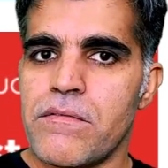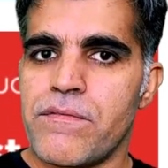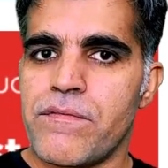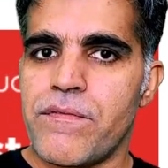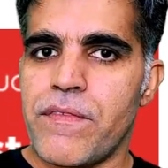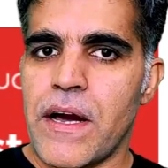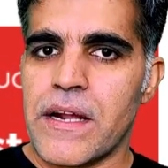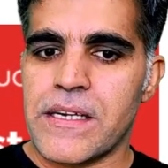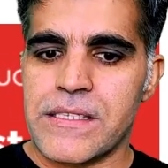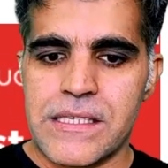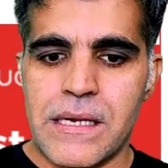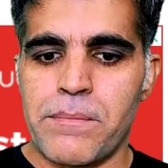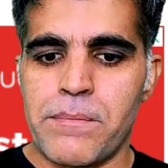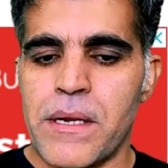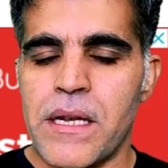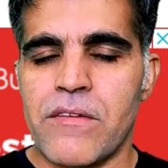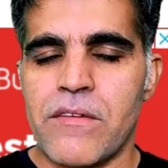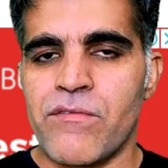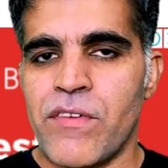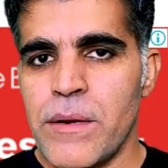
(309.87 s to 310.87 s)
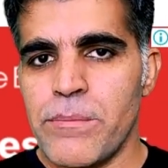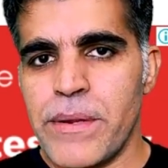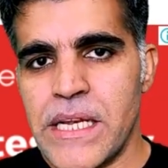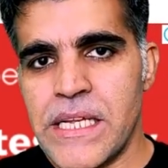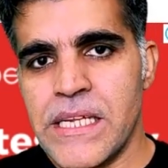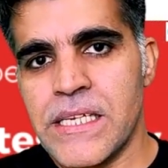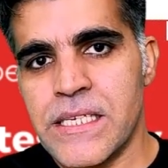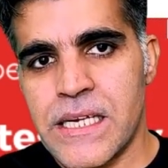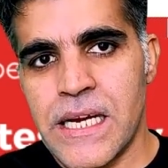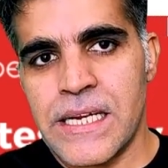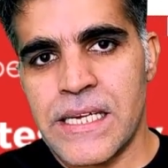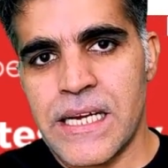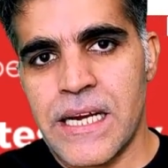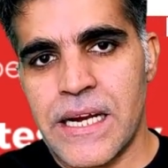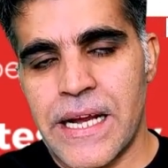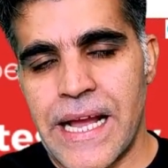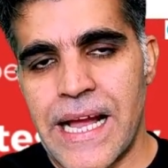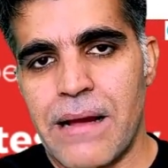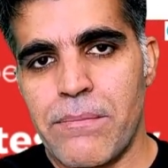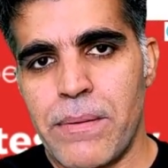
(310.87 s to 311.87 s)
फॉर एग्जाम्पल वन बिलियन का इनका
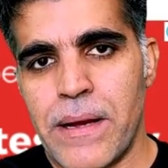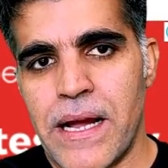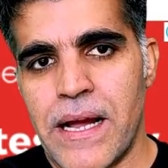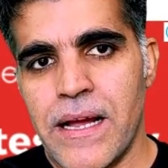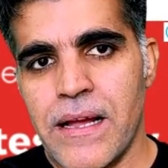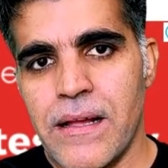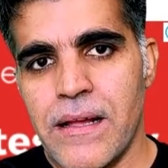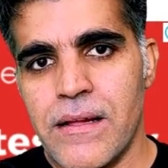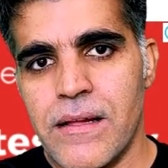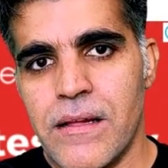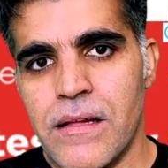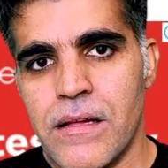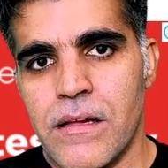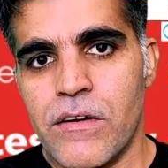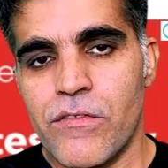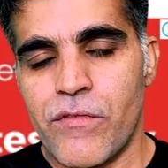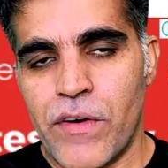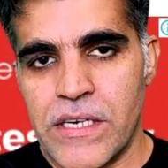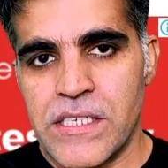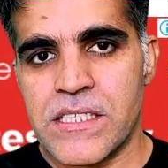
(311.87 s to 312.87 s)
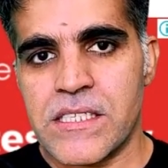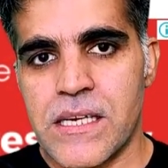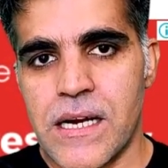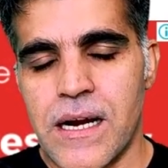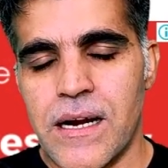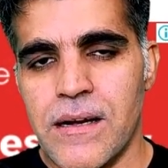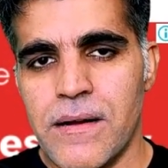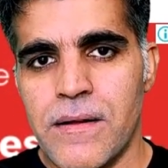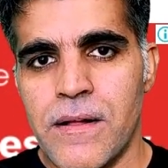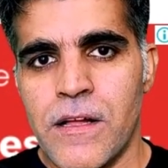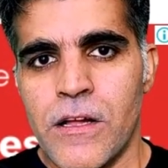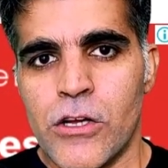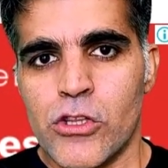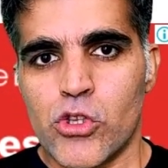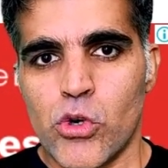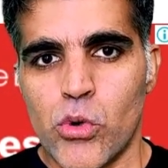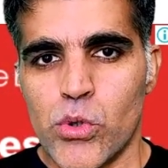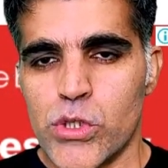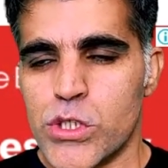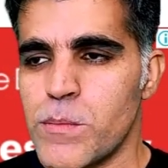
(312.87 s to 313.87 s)
गैप है फंड्स का तो
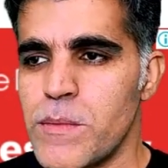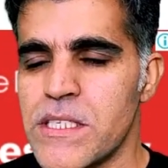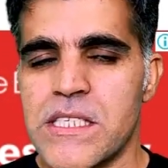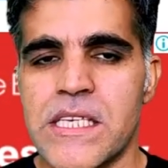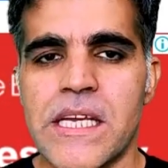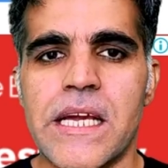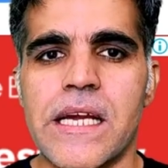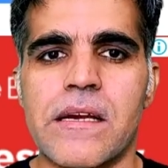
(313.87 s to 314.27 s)
उसमें से